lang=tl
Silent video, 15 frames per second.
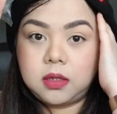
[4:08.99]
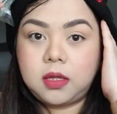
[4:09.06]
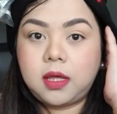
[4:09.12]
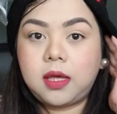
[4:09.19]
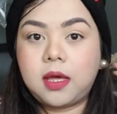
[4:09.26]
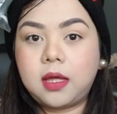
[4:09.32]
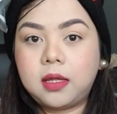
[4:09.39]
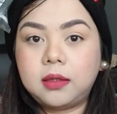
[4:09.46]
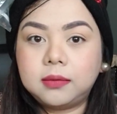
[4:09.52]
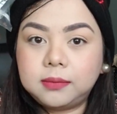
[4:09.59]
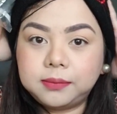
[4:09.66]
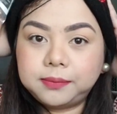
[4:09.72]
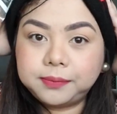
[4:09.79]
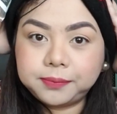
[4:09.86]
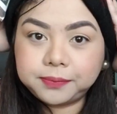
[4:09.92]
Ayan.
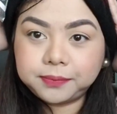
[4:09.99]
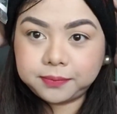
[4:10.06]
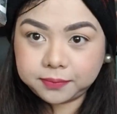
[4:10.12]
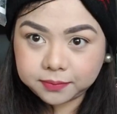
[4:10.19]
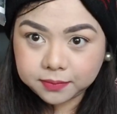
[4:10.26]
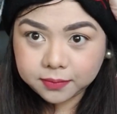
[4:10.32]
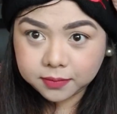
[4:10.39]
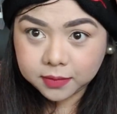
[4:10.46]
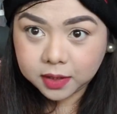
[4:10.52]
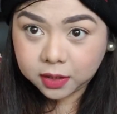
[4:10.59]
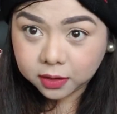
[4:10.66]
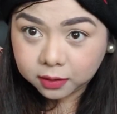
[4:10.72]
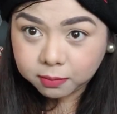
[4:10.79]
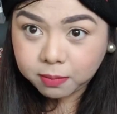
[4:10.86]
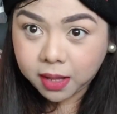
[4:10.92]

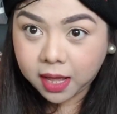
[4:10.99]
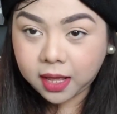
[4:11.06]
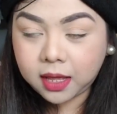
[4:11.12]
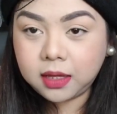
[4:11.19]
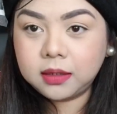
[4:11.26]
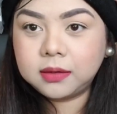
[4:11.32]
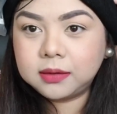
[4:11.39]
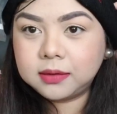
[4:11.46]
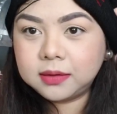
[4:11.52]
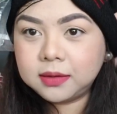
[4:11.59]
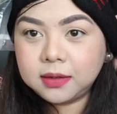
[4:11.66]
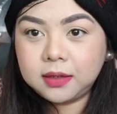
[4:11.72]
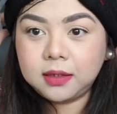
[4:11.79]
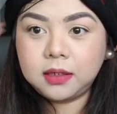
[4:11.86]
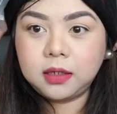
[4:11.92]
Cute ba?
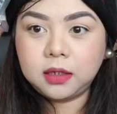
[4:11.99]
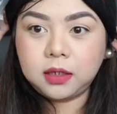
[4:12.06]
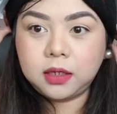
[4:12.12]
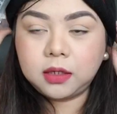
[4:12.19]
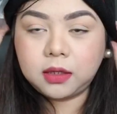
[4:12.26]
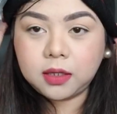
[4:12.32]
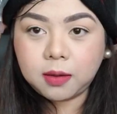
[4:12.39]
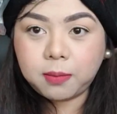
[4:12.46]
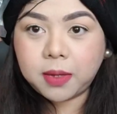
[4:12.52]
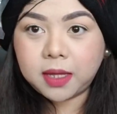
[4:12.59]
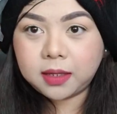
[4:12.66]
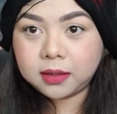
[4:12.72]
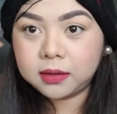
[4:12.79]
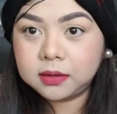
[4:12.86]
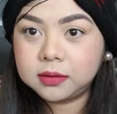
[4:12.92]
Cute
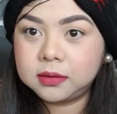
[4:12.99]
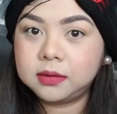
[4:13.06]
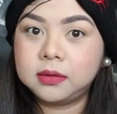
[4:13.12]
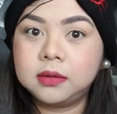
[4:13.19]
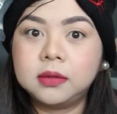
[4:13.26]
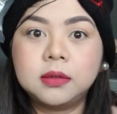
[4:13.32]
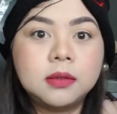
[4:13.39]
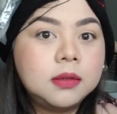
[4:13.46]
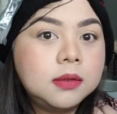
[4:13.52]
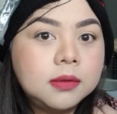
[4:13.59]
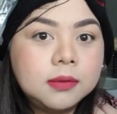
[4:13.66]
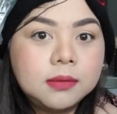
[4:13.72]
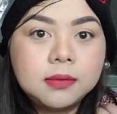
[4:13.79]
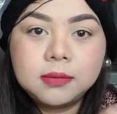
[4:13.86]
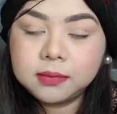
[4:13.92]
naman.
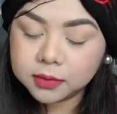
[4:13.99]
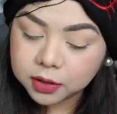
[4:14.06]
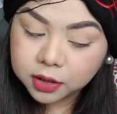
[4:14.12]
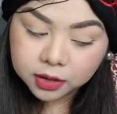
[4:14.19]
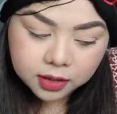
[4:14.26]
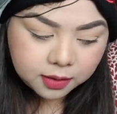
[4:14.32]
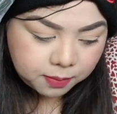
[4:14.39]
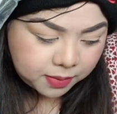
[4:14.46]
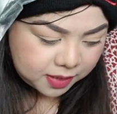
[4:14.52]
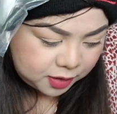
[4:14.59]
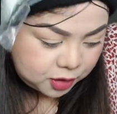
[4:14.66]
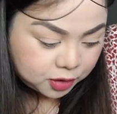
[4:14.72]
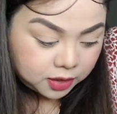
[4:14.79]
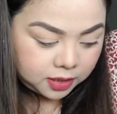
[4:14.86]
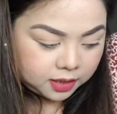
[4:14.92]
Cute naman
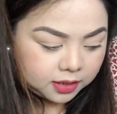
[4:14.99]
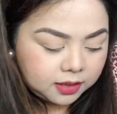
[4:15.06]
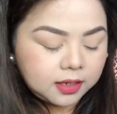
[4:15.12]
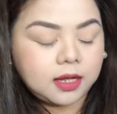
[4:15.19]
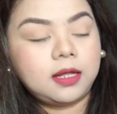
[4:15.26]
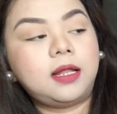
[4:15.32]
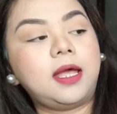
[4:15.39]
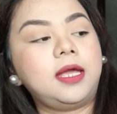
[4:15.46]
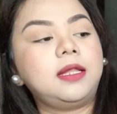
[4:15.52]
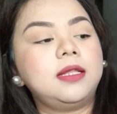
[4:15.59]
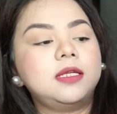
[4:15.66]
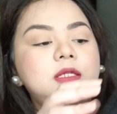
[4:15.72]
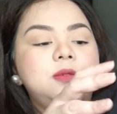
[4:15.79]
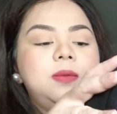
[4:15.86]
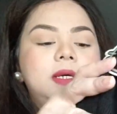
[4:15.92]
siya. I like
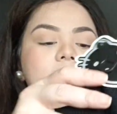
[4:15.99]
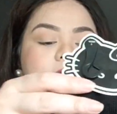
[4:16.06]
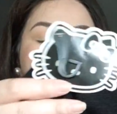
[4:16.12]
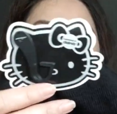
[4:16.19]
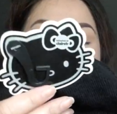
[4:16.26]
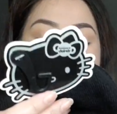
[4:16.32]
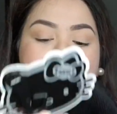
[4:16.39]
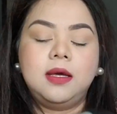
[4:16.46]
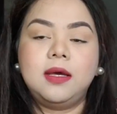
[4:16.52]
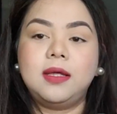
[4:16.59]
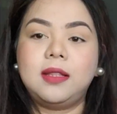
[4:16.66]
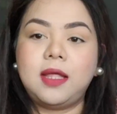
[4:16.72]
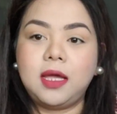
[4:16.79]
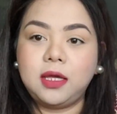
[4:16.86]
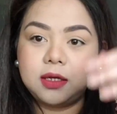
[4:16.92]
this one.
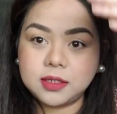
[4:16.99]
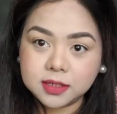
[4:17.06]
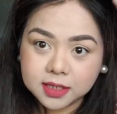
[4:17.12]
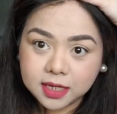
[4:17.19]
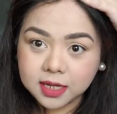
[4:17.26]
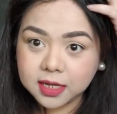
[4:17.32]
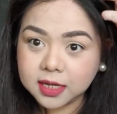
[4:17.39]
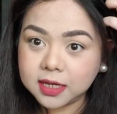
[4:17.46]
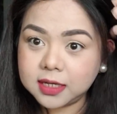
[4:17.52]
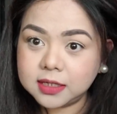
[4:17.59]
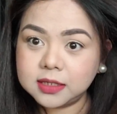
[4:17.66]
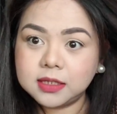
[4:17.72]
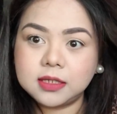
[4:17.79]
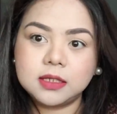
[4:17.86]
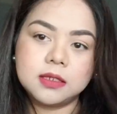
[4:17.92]
Thank you,
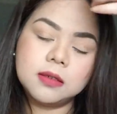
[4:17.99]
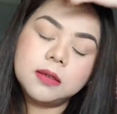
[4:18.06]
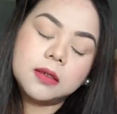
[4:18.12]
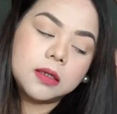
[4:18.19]
sis.